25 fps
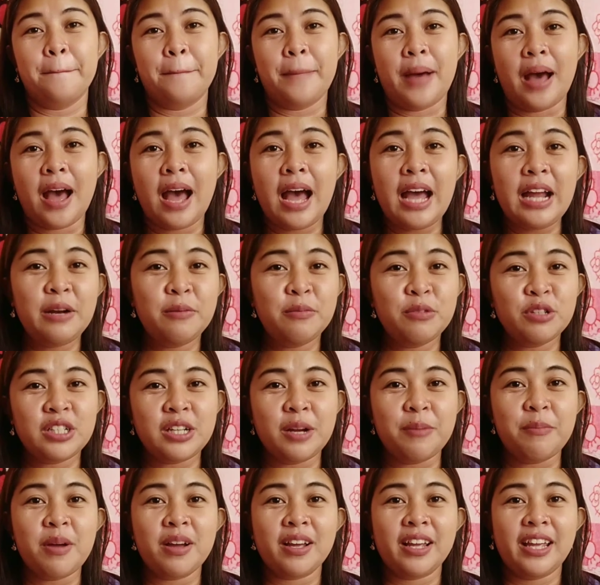paano mo
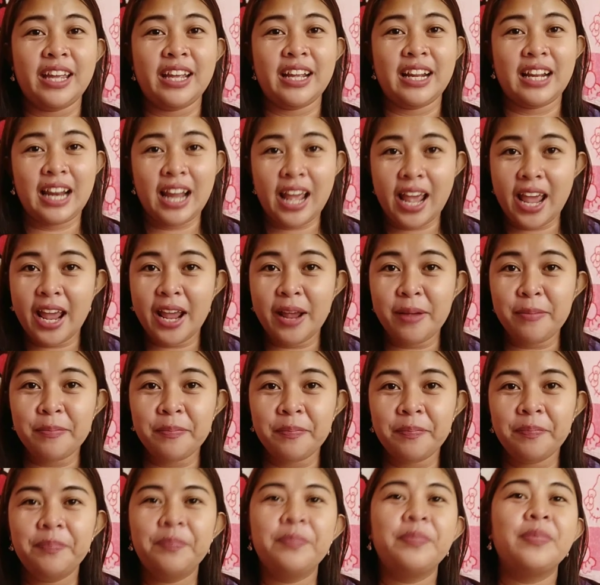siya
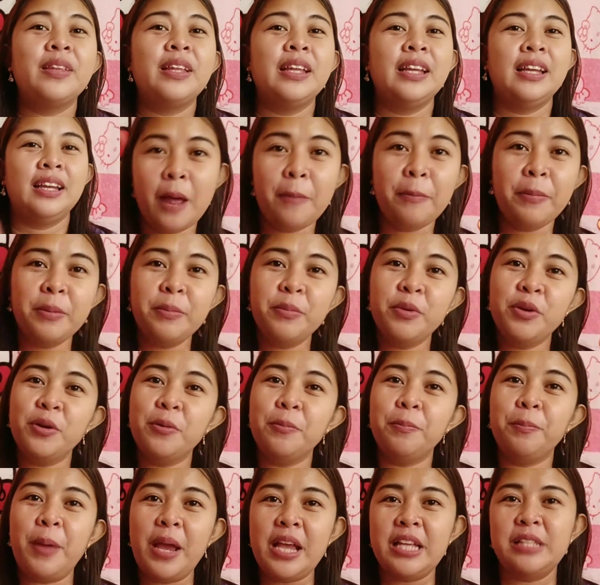makiklaim, hanapin mo
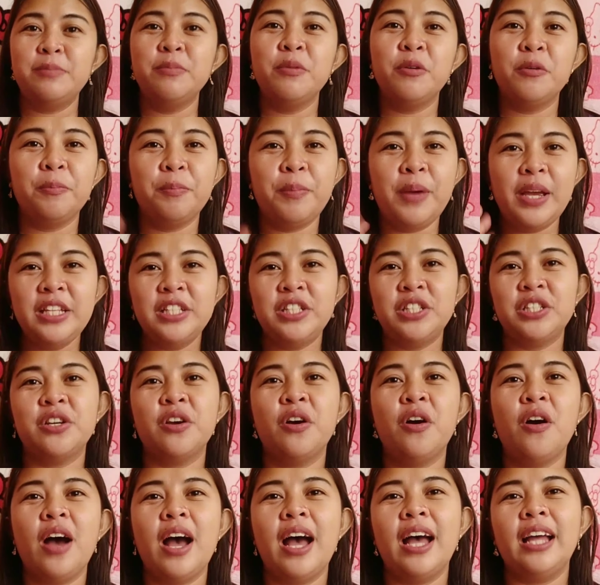yung Facebook page
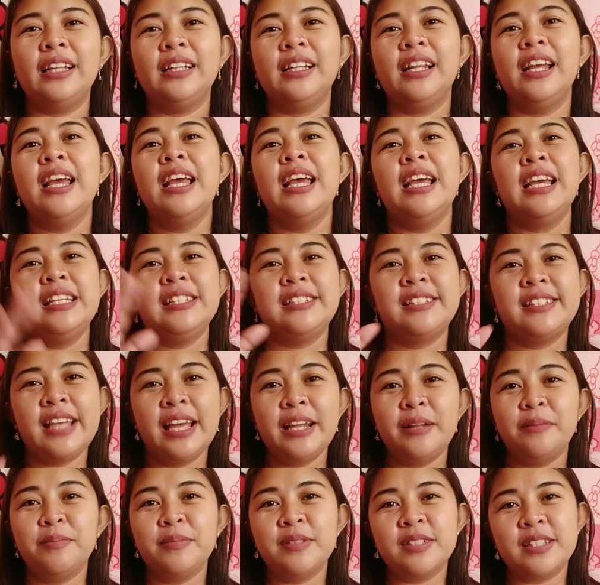ko at
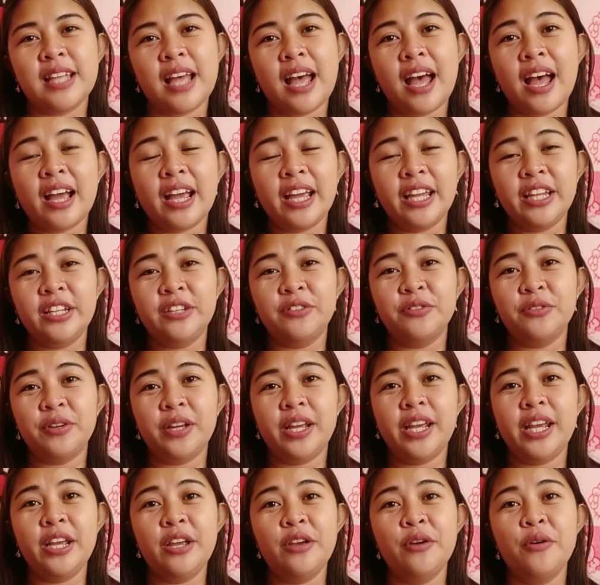isend mo sa akin yung
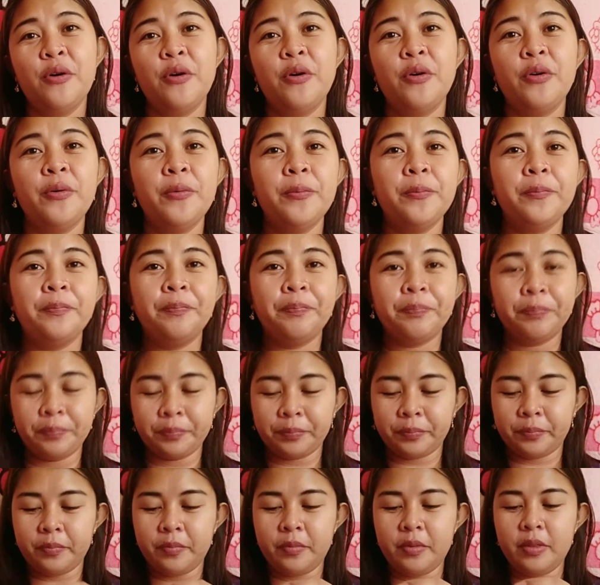iyong
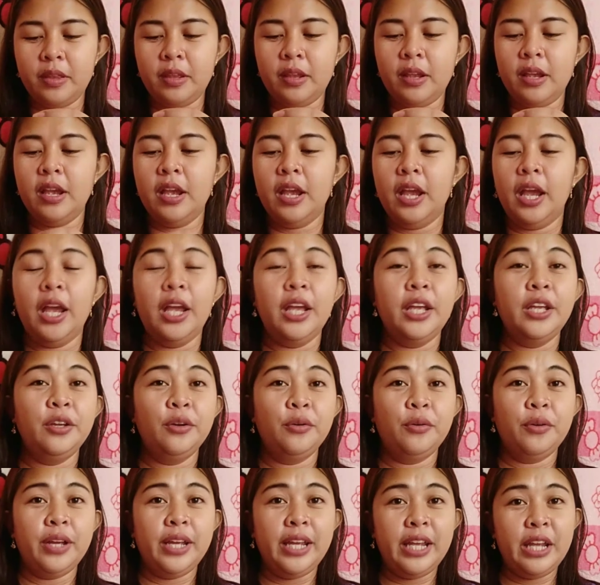
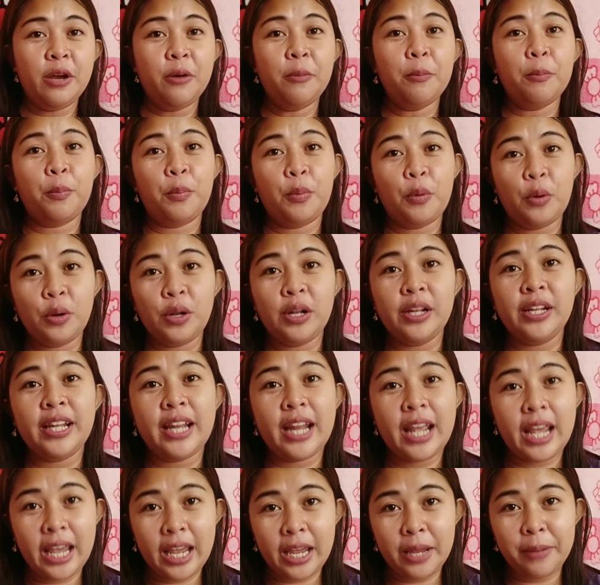yung iyong full
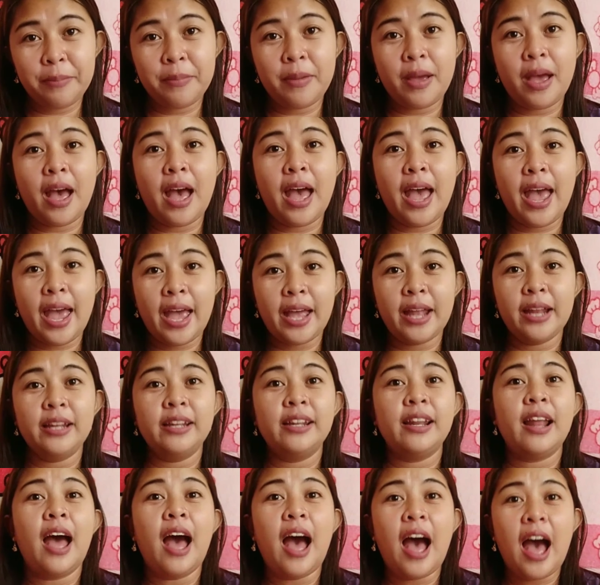name
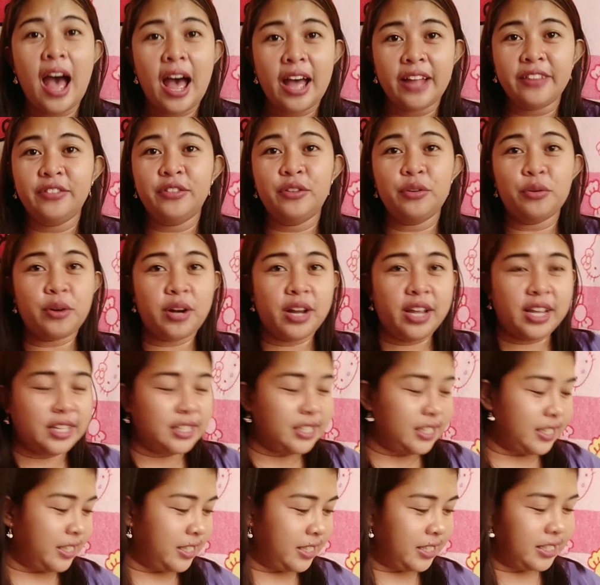and
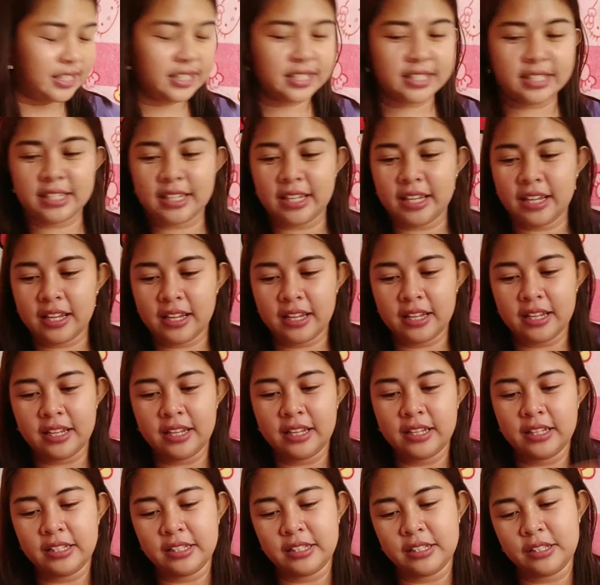address.
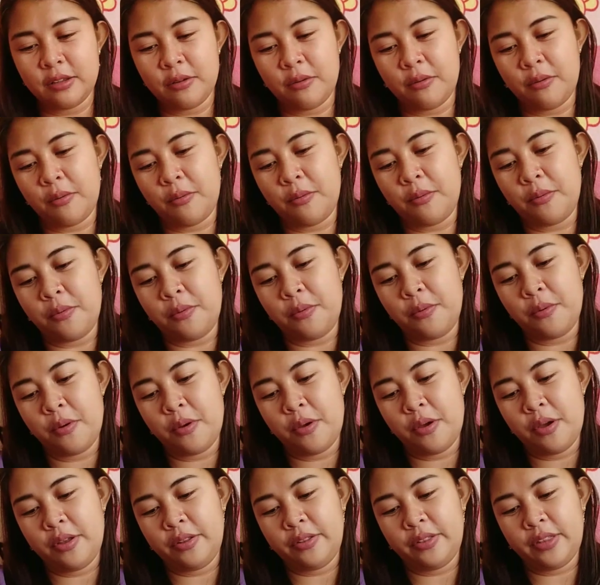So,
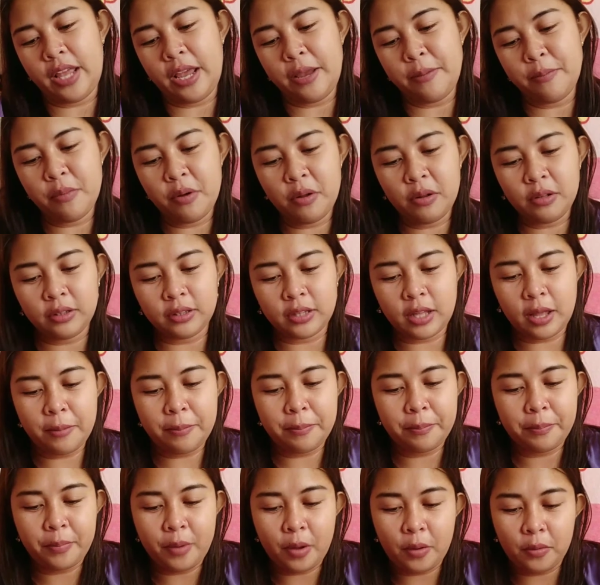
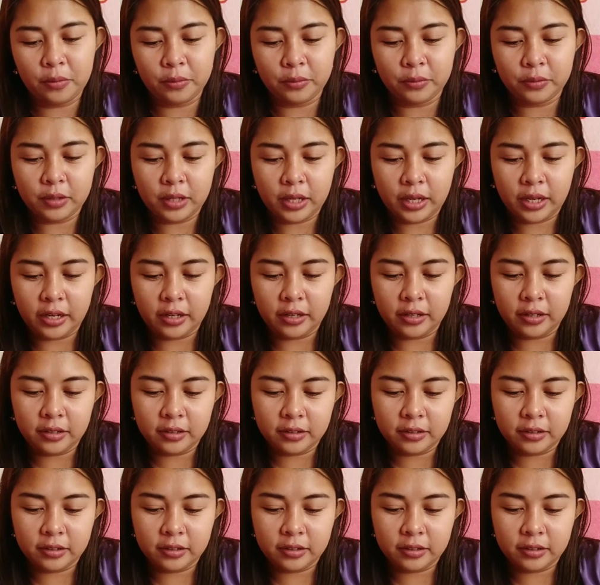tabletop fountain.